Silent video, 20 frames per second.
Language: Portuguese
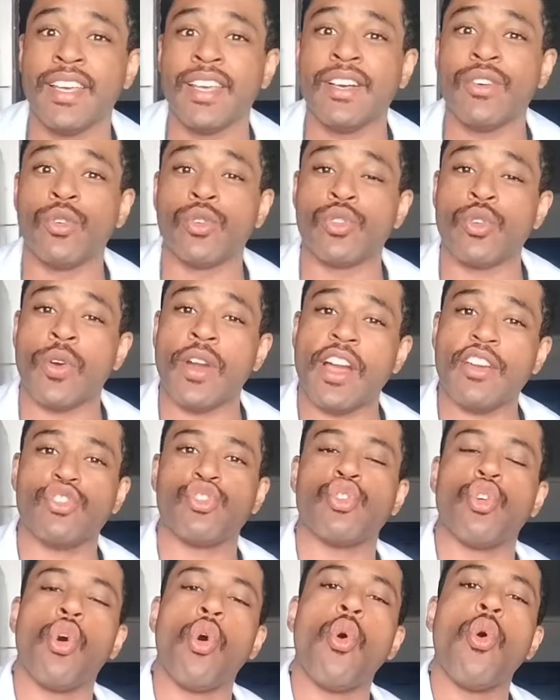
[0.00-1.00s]
O seu
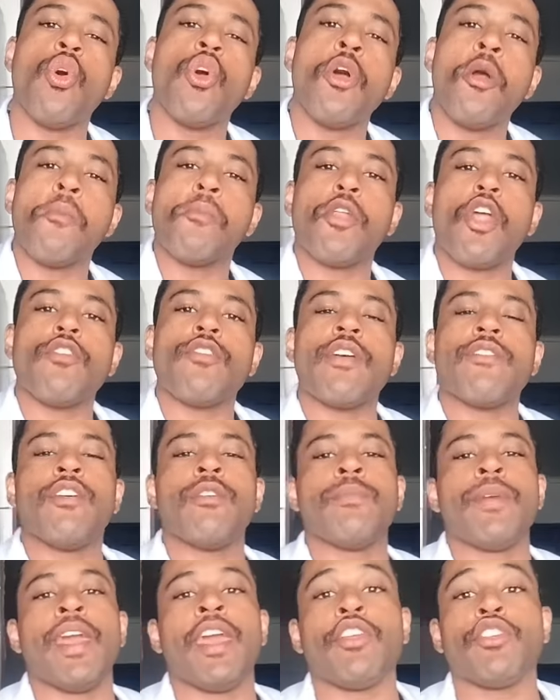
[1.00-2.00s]
cachorro
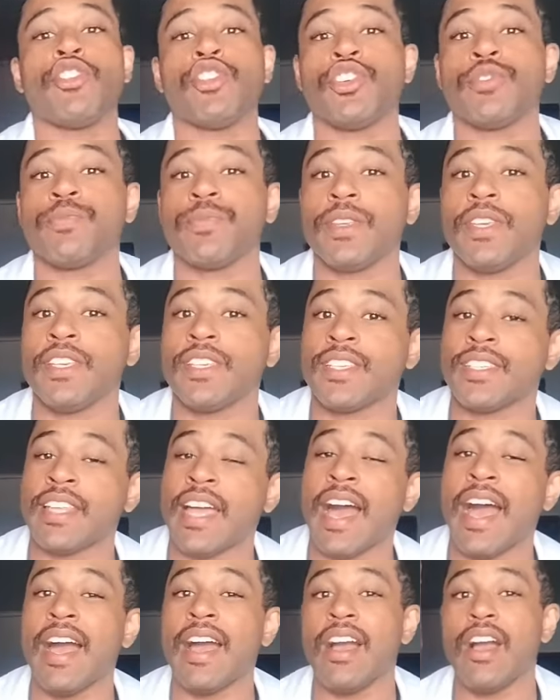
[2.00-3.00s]
provavelmente
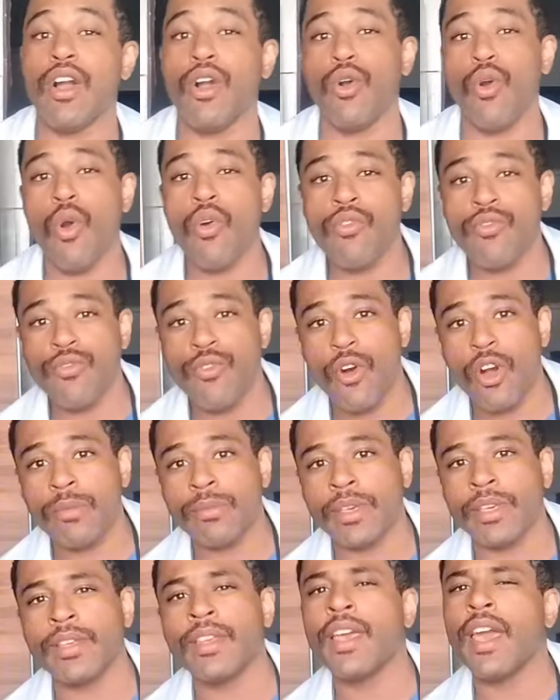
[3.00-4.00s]
está com
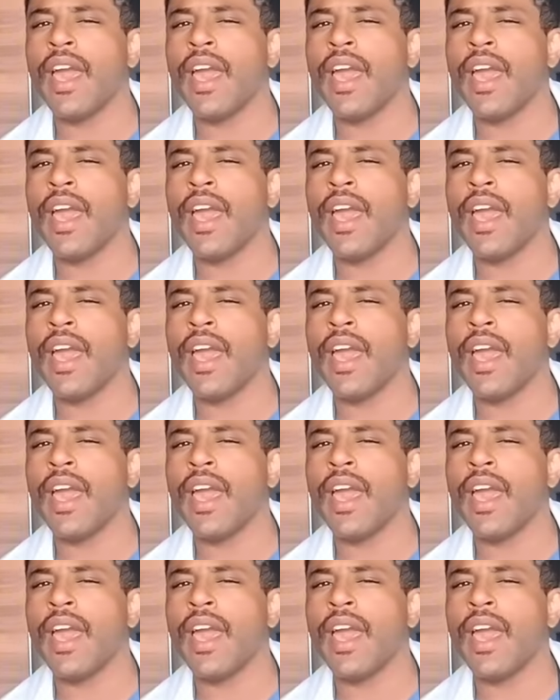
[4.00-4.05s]
fome. É